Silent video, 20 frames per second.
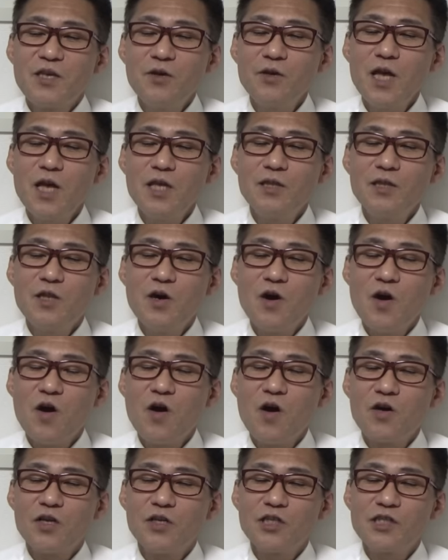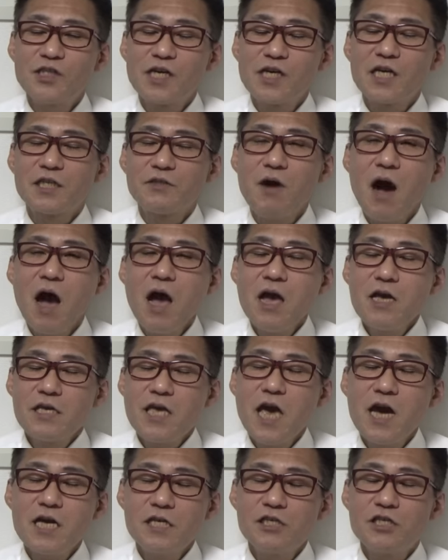去年の輸出額は
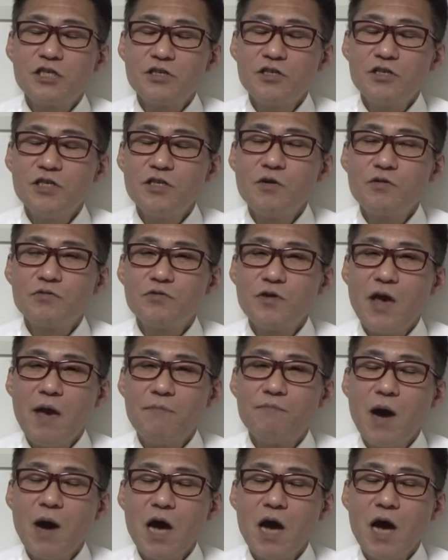約12億円。